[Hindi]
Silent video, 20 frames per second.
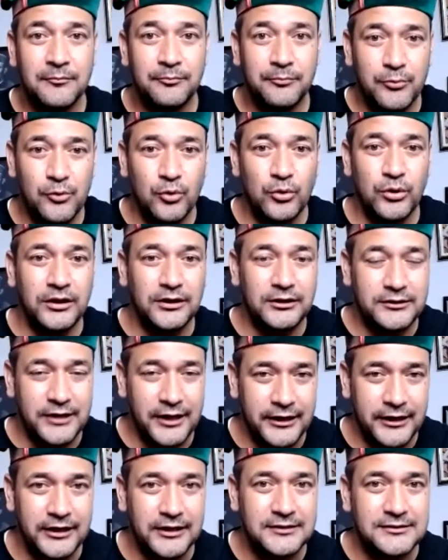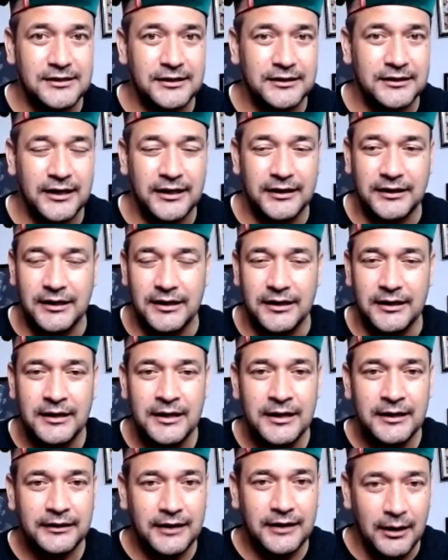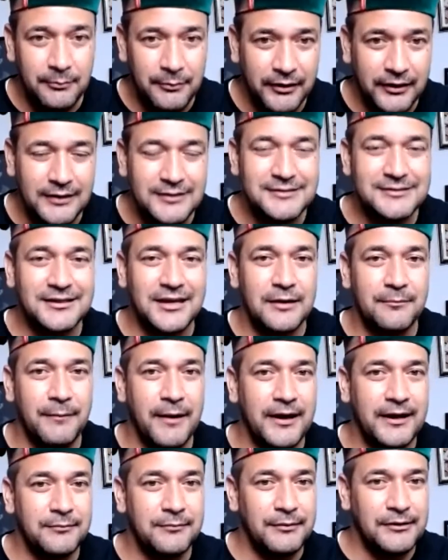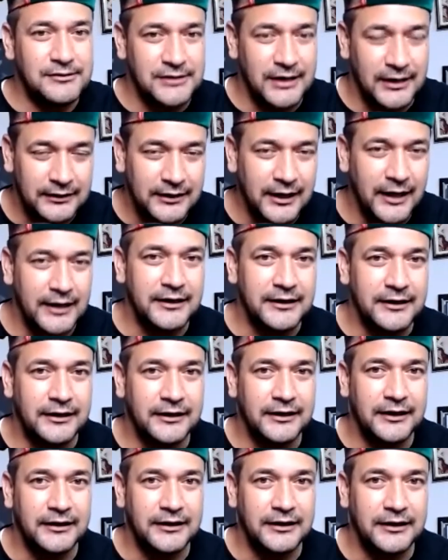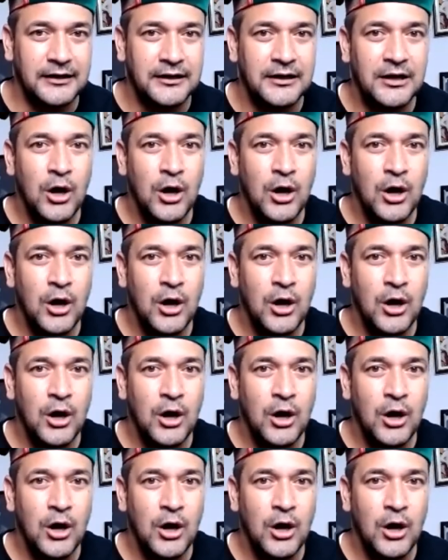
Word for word: प्रूनिंग ट्रेनिंग सीखने की केमिकल्स के बारे में जानकारी रखने की